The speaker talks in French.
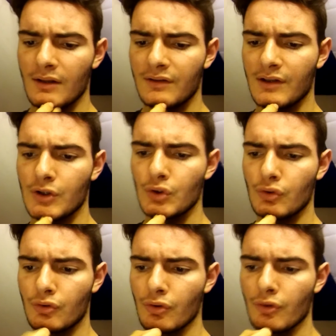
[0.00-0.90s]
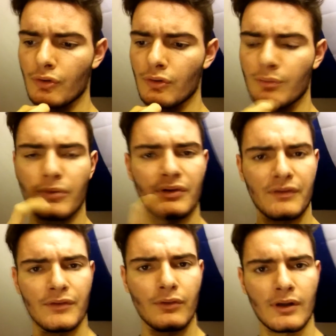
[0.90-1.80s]
c'est juste que pendant
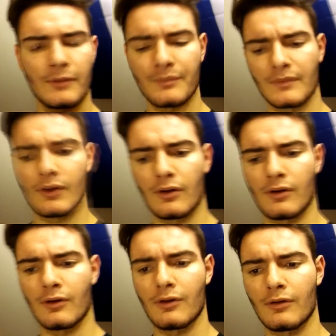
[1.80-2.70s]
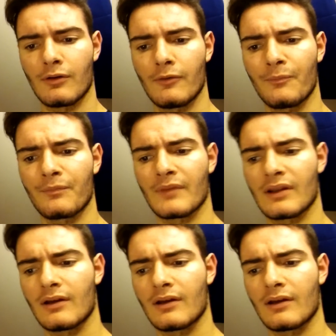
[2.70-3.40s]
cette vidéo là, euh,